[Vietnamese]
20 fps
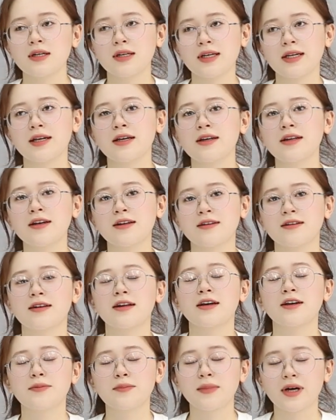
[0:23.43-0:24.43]
cái ý định
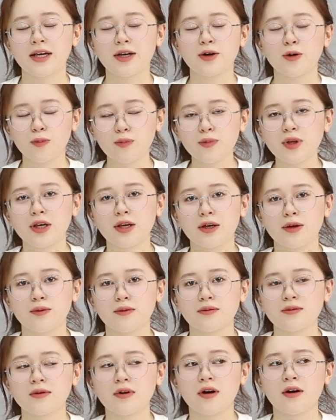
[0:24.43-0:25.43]
đi Mỹ cũng
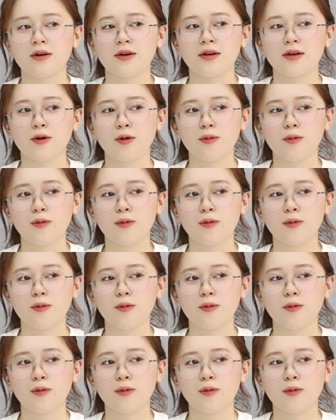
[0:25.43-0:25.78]
nhiều rồi,